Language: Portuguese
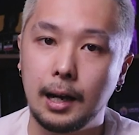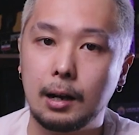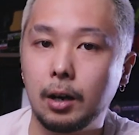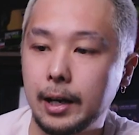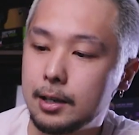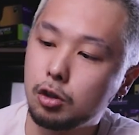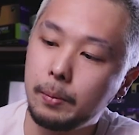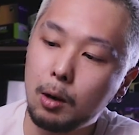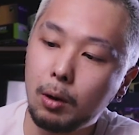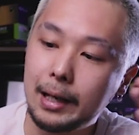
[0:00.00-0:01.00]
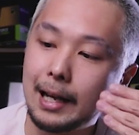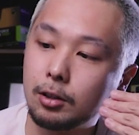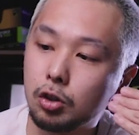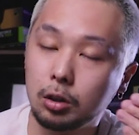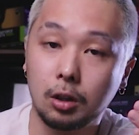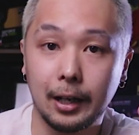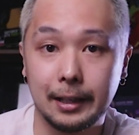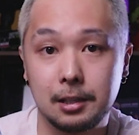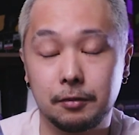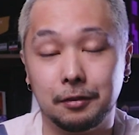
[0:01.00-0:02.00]
Agora, sobre a qualidade sonora
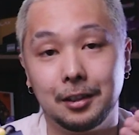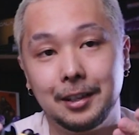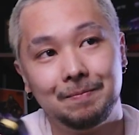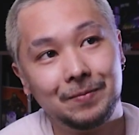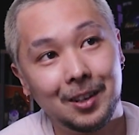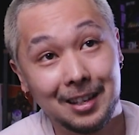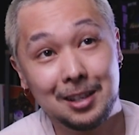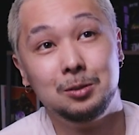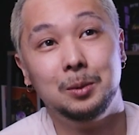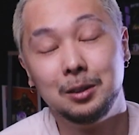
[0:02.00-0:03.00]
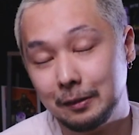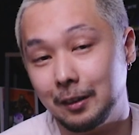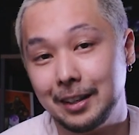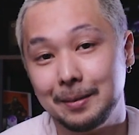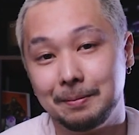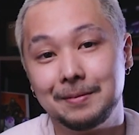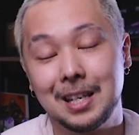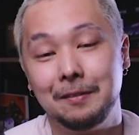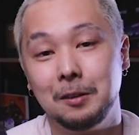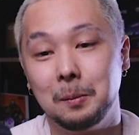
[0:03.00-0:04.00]
desse fone, eu testo muito fone
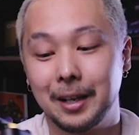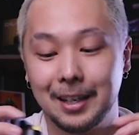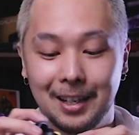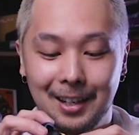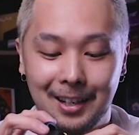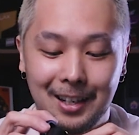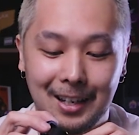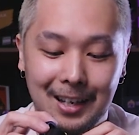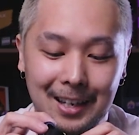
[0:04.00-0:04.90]
sem fio por aqui, né?